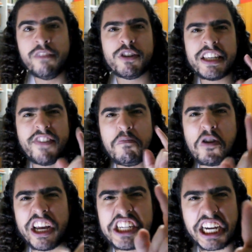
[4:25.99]
você vai
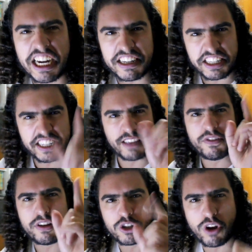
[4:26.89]
morrer de câncer
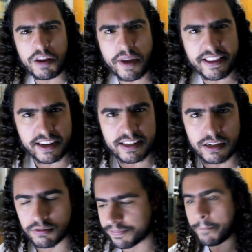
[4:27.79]
devido à sua
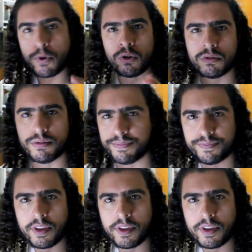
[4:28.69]
alimentação. Pronto.